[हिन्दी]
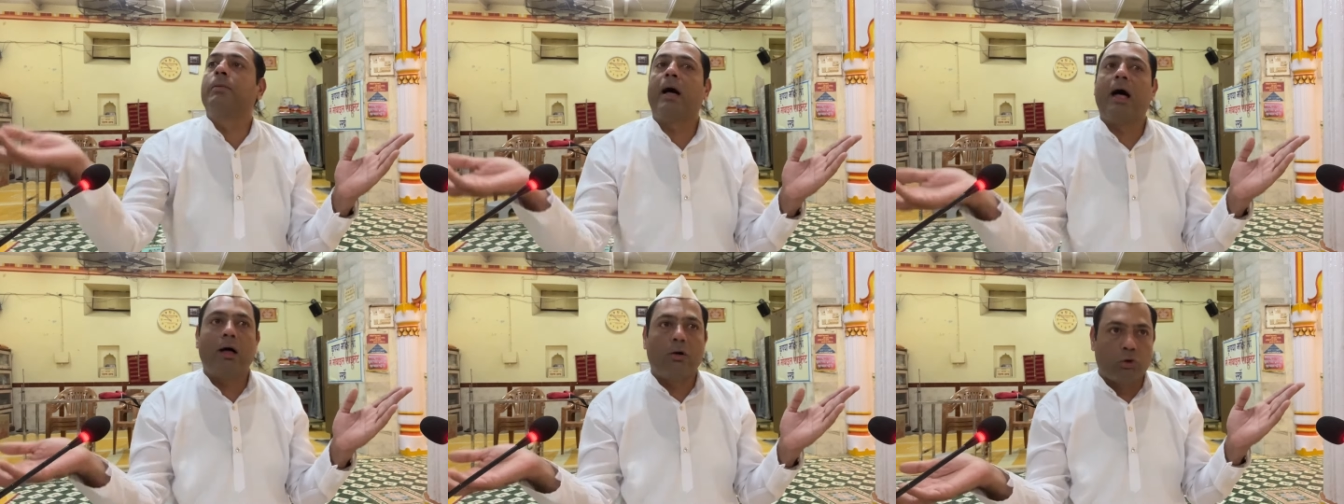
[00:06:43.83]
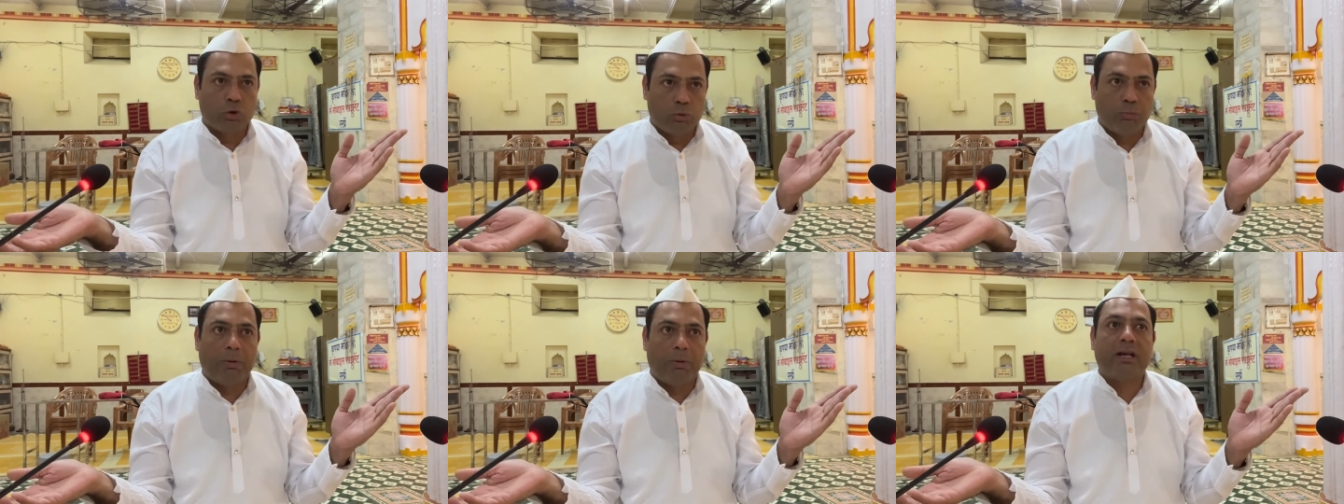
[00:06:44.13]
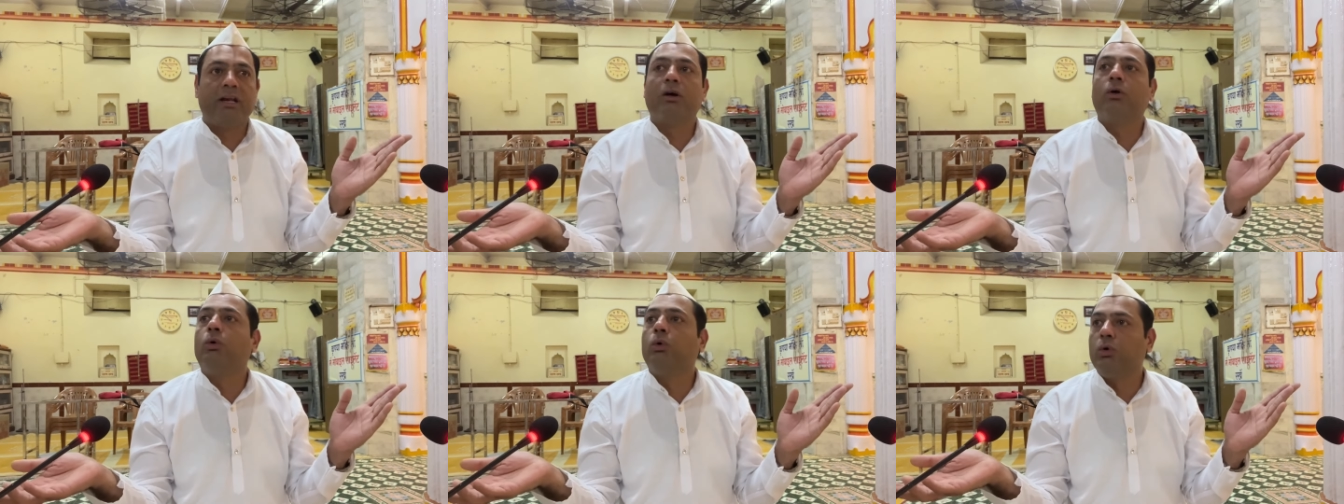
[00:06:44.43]
भाव
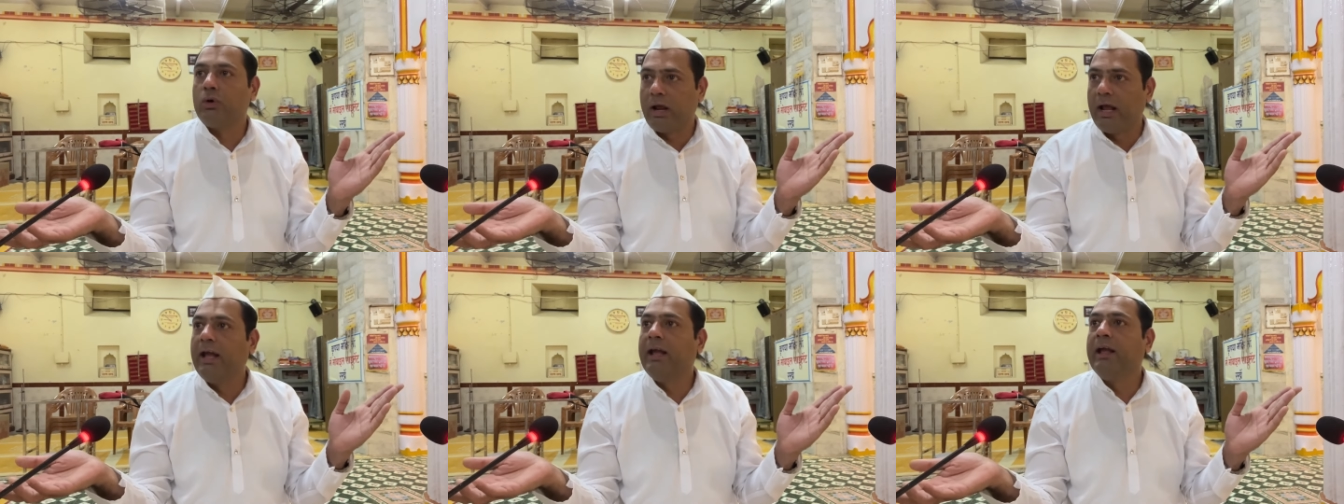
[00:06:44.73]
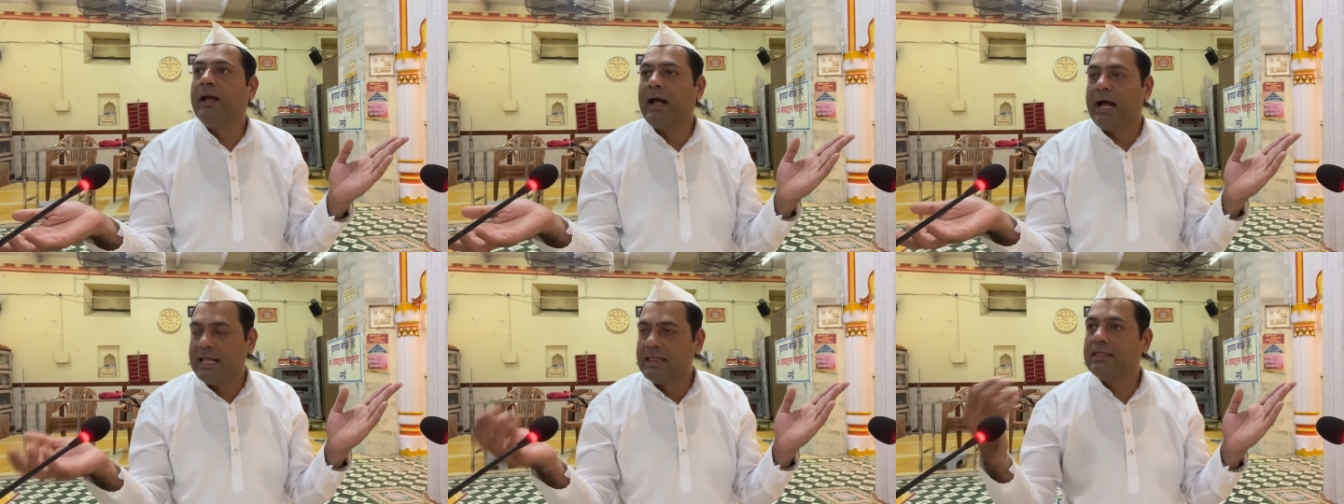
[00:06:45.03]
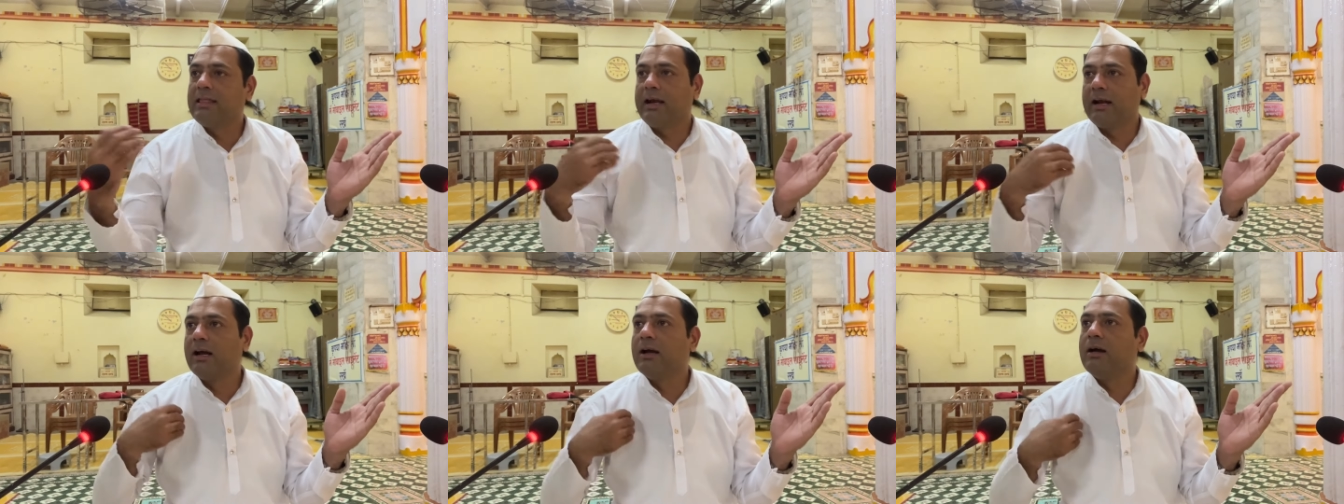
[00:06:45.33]
उत्पन्न हो रहे हैं
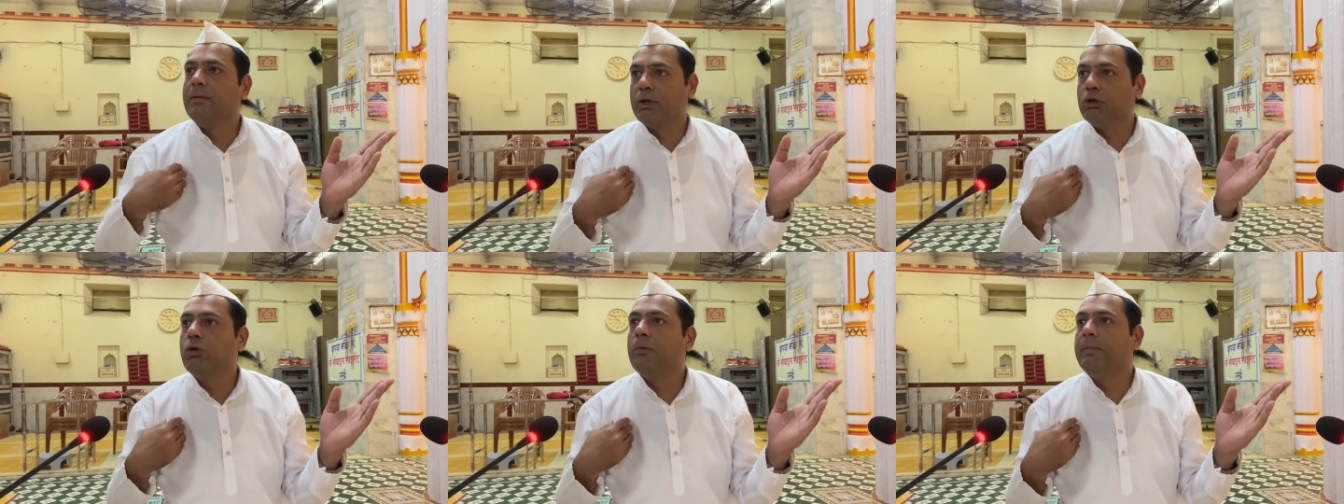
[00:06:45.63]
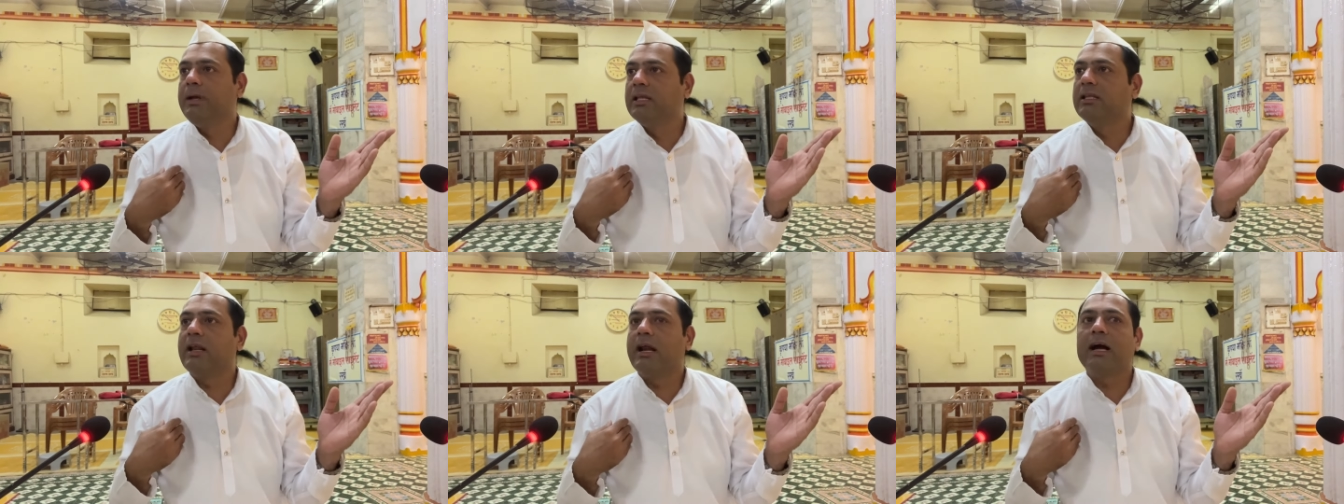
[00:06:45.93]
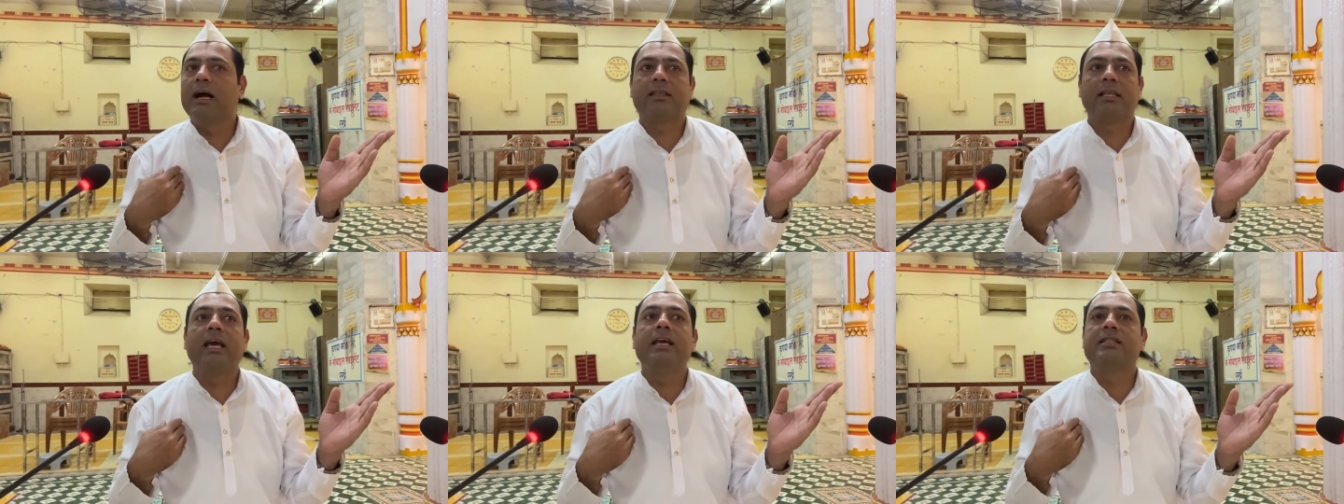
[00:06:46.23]
अंतरंग में तो
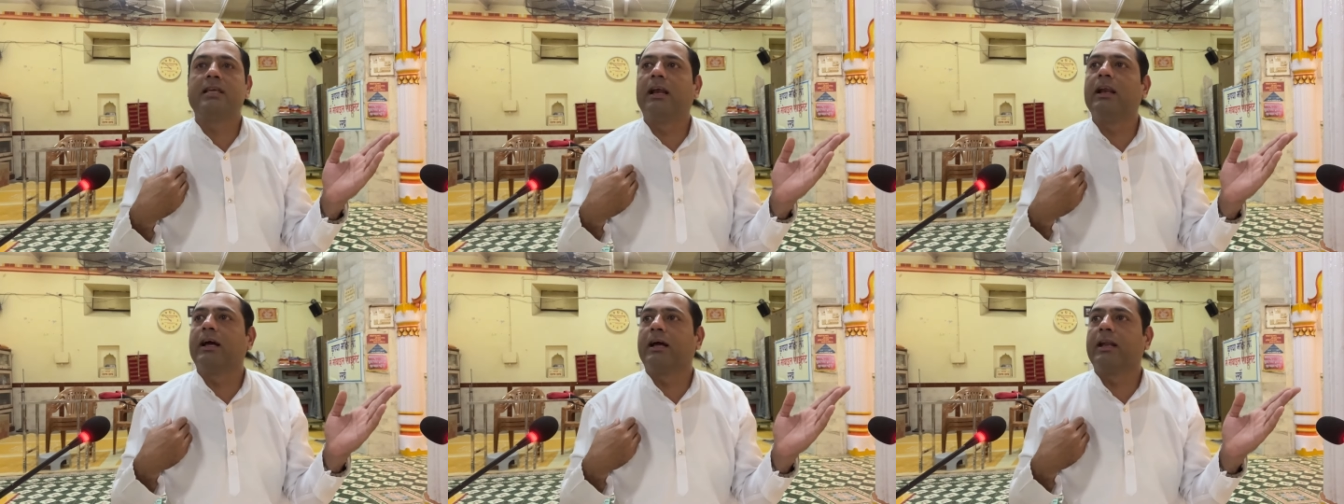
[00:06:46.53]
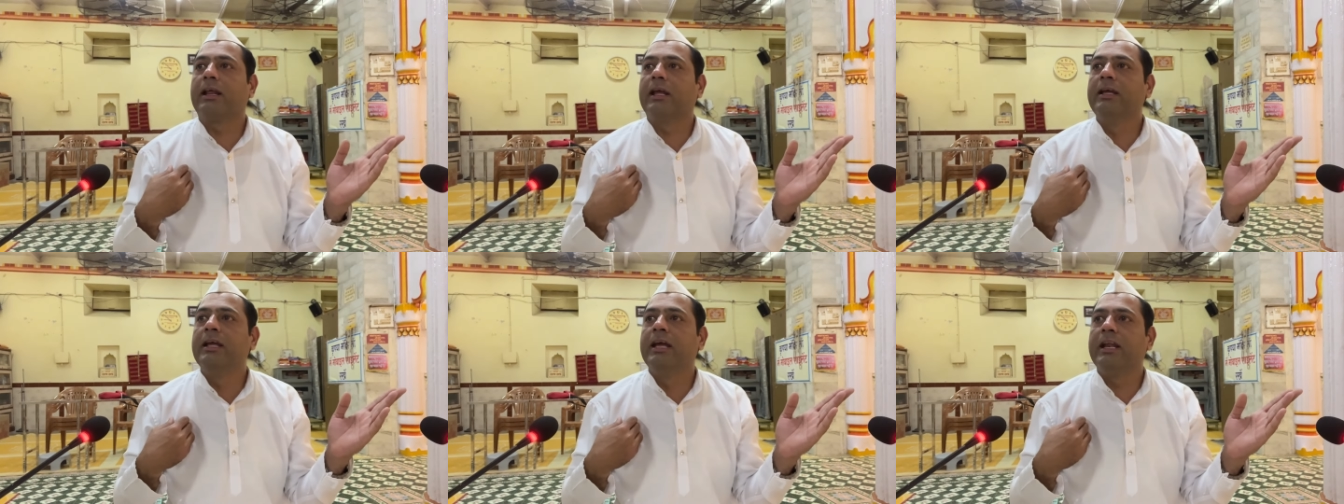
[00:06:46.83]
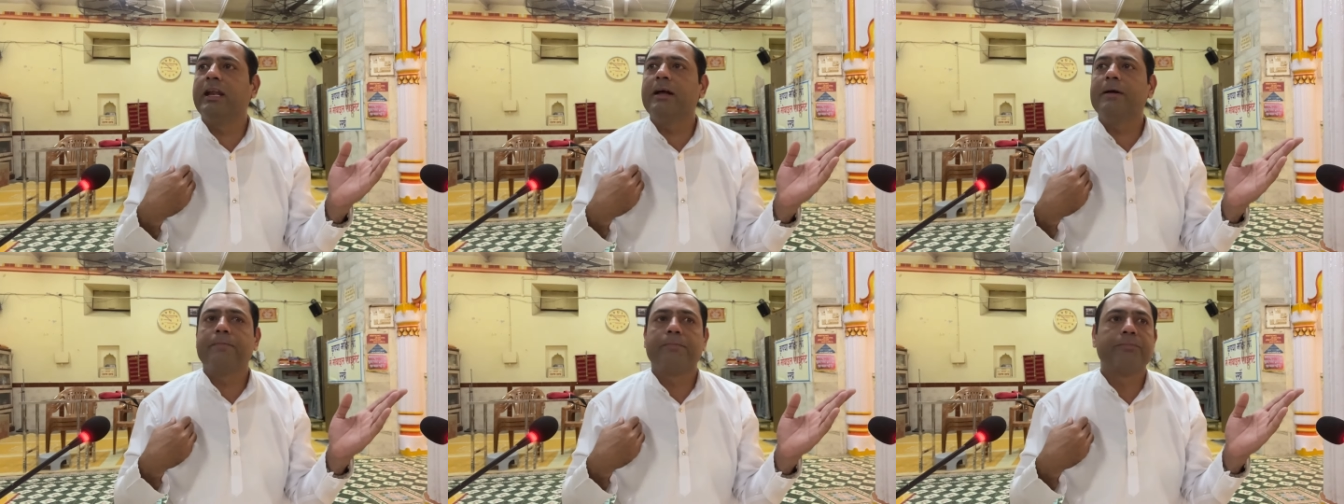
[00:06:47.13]
बीतरागता ही झलक रही है
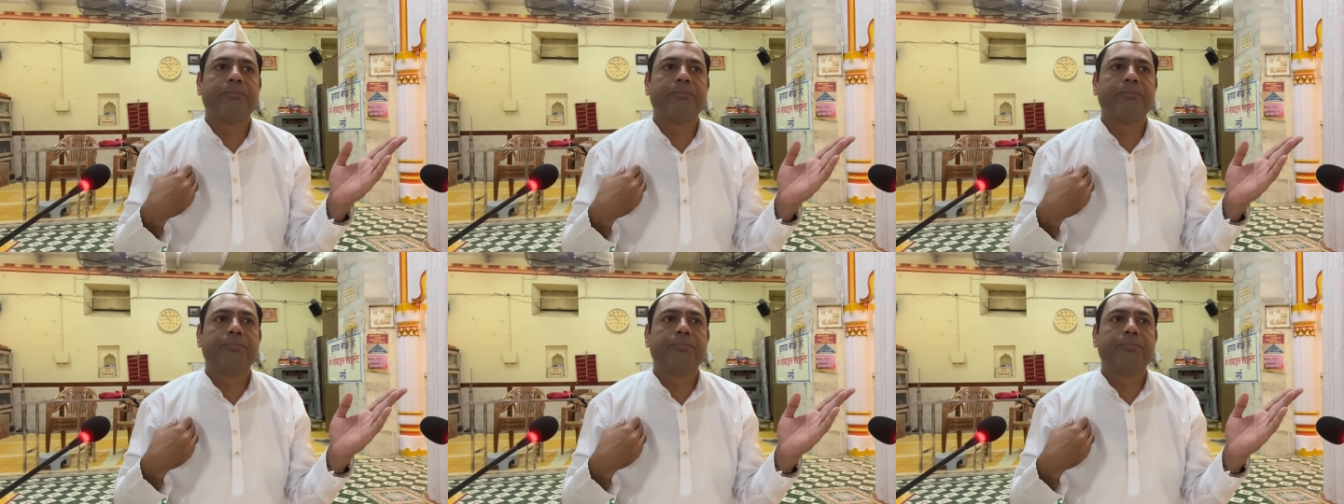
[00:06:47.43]
ना